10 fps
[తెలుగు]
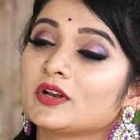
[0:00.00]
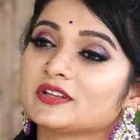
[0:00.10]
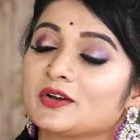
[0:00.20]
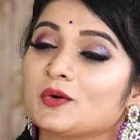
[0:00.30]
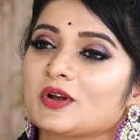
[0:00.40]

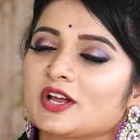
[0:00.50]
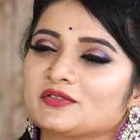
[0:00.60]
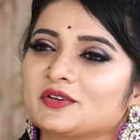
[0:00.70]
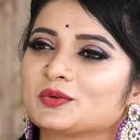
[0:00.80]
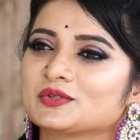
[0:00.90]
మార్నింగ్ త్రీ ఓ
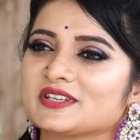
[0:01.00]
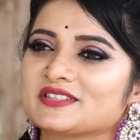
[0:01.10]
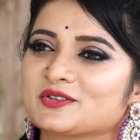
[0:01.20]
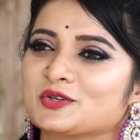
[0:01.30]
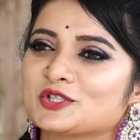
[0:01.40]
క్లాక్ వరకు
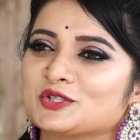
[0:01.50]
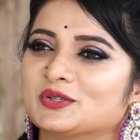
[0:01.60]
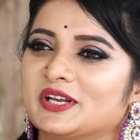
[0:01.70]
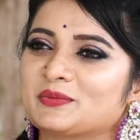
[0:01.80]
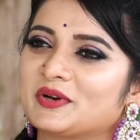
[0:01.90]
చేసిన రోజులు
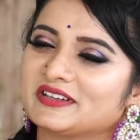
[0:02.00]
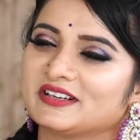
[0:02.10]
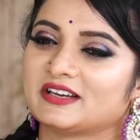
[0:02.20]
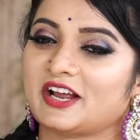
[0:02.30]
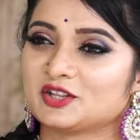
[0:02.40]
ఉన్నాయి
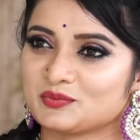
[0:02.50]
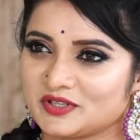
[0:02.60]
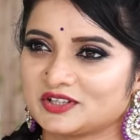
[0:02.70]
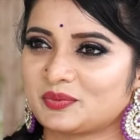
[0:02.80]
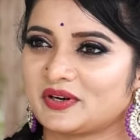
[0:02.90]
ప్రెగ్నెంట్ నైన్త్
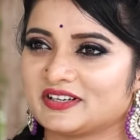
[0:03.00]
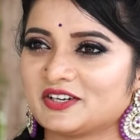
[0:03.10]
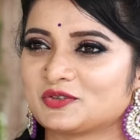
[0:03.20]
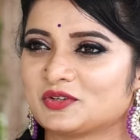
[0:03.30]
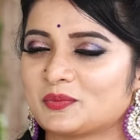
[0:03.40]
మంత్
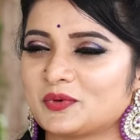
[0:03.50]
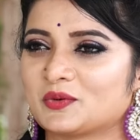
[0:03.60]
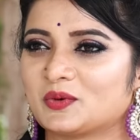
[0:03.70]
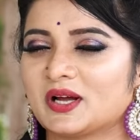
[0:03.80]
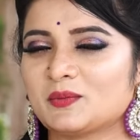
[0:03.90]
ప్రెగ్నెంట్ ఉన్నప్పుడు
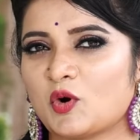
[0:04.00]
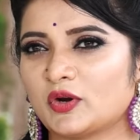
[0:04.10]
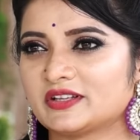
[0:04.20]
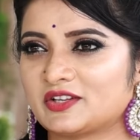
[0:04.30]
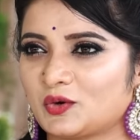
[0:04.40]
కూడా
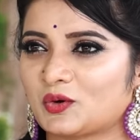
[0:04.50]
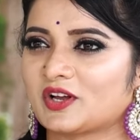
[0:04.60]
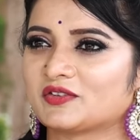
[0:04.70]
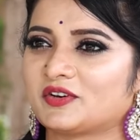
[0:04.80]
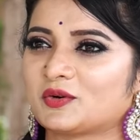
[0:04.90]
మార్నింగ్ త్రీ ఓ
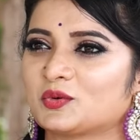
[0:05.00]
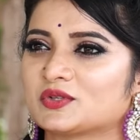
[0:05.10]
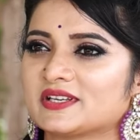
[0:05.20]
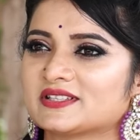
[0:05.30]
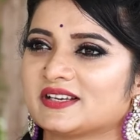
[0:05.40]
క్లాక్ వరకు
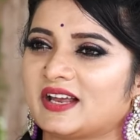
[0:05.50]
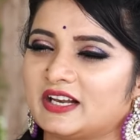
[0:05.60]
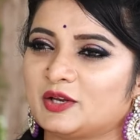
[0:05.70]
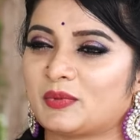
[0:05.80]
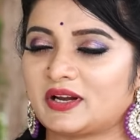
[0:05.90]
చేసి
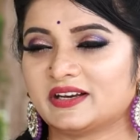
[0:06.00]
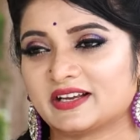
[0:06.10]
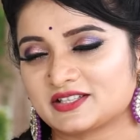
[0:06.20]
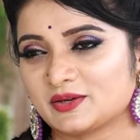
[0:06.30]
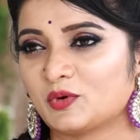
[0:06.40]
వెళ్ళి మళ్ళీ
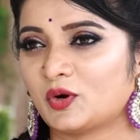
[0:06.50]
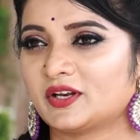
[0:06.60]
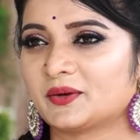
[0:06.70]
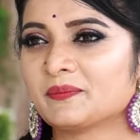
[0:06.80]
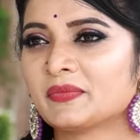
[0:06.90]
నెక్స్ట్ డే
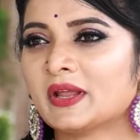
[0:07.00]
మార్నింగ్